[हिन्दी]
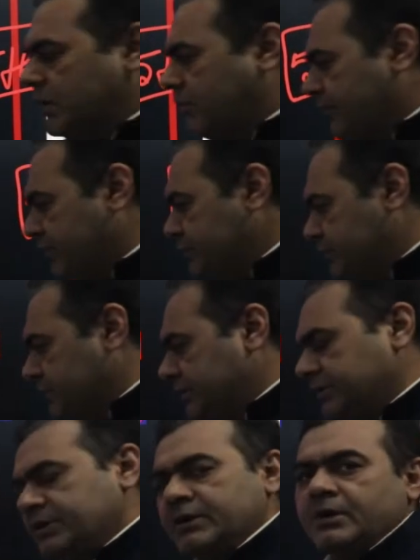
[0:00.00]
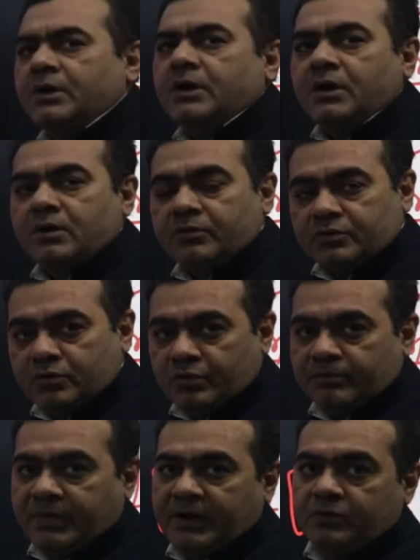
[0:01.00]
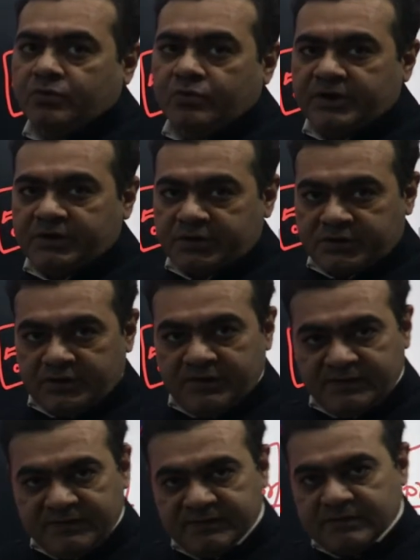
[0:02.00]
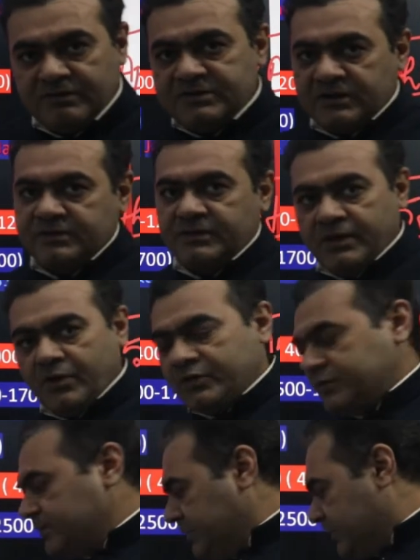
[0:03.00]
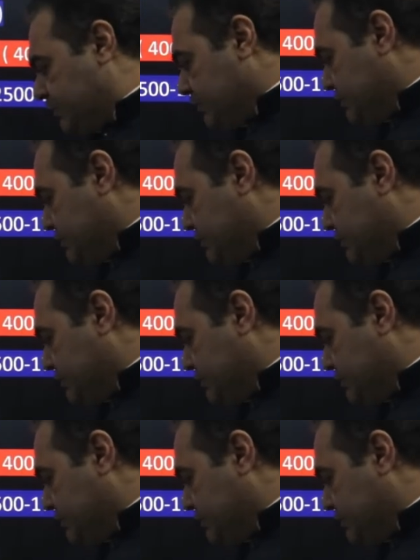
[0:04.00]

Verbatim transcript: टू आवर्स में चूँकि बाई कुरियर डी डी से भी जाती है और स्पीड